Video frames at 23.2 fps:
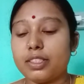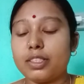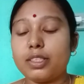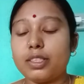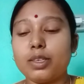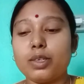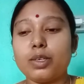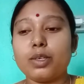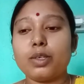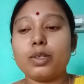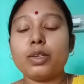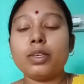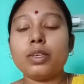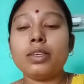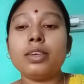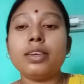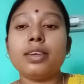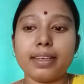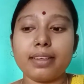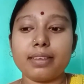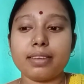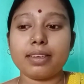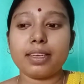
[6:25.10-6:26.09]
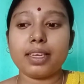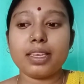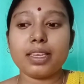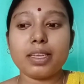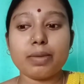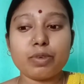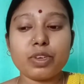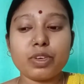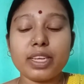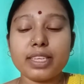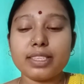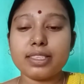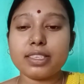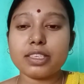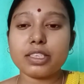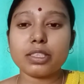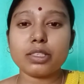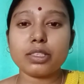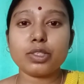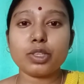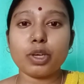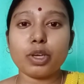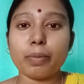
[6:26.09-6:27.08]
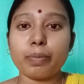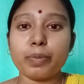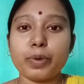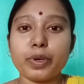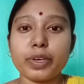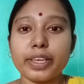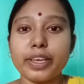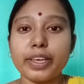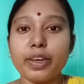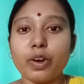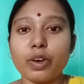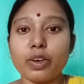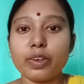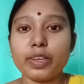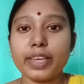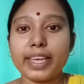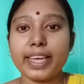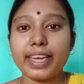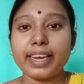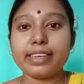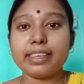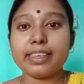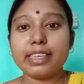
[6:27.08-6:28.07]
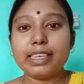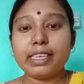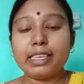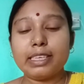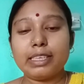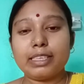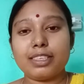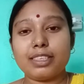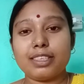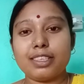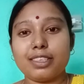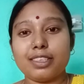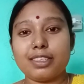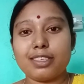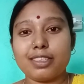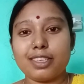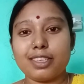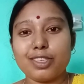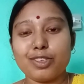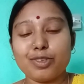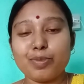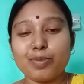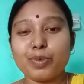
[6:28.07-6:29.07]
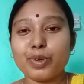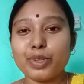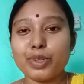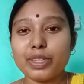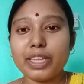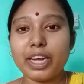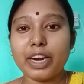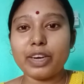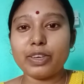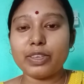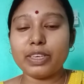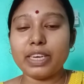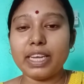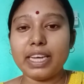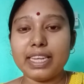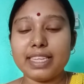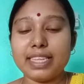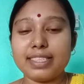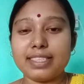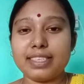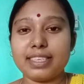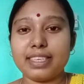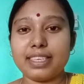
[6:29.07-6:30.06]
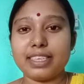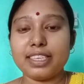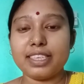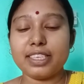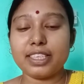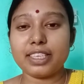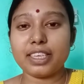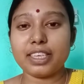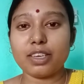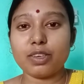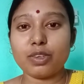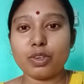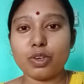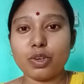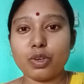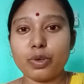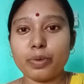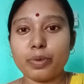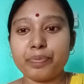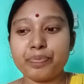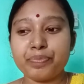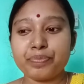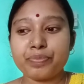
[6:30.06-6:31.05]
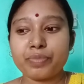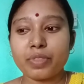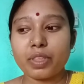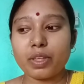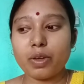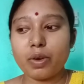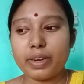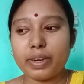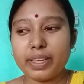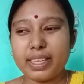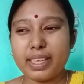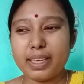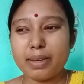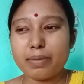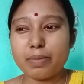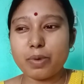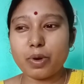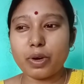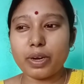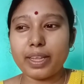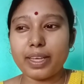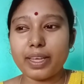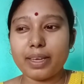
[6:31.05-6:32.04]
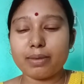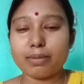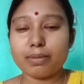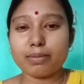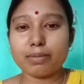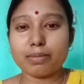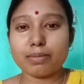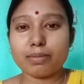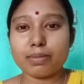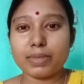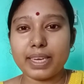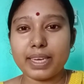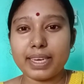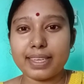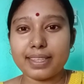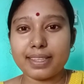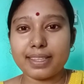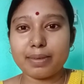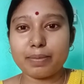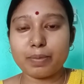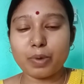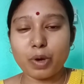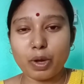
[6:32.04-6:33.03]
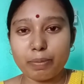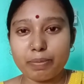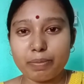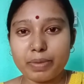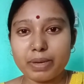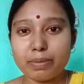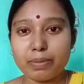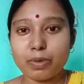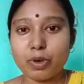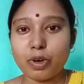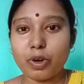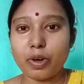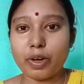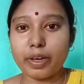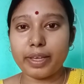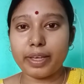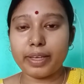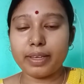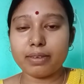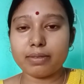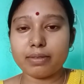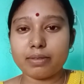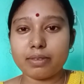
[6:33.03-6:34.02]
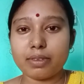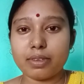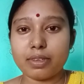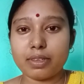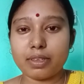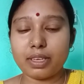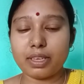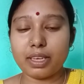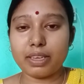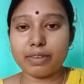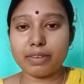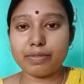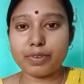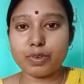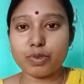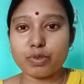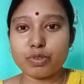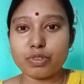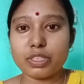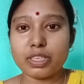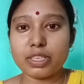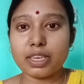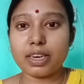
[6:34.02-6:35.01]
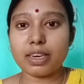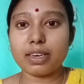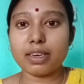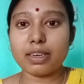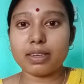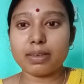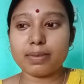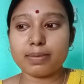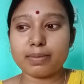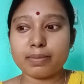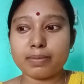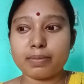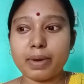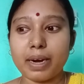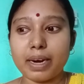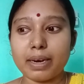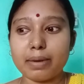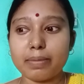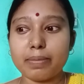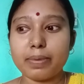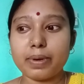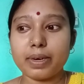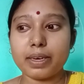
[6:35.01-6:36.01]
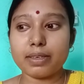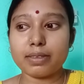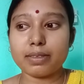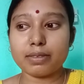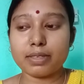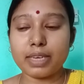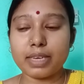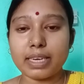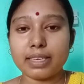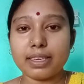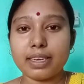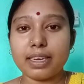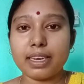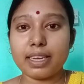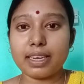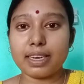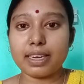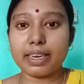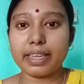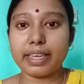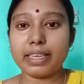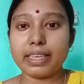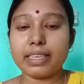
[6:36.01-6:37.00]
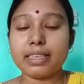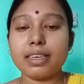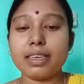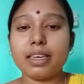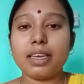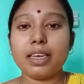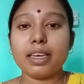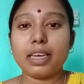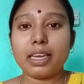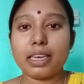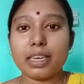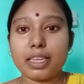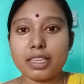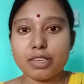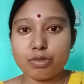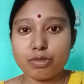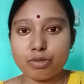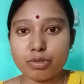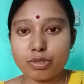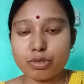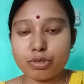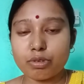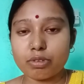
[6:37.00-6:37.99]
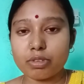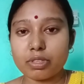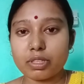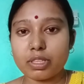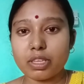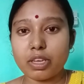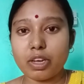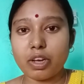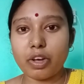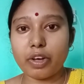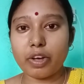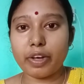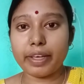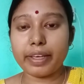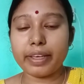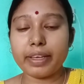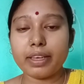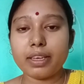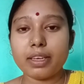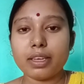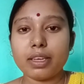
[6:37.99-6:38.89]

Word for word: তো এনিবুলাইজেশন সম্পর্কে অনেকের কিছু ভুল ধারণা আছে সেটা হলো অনেকেই বলে এটাতে প্রবলেম হয় ইন ফিউচার বারবার ঠান্ডা লাগলেই এটা ইউজ করতে হয়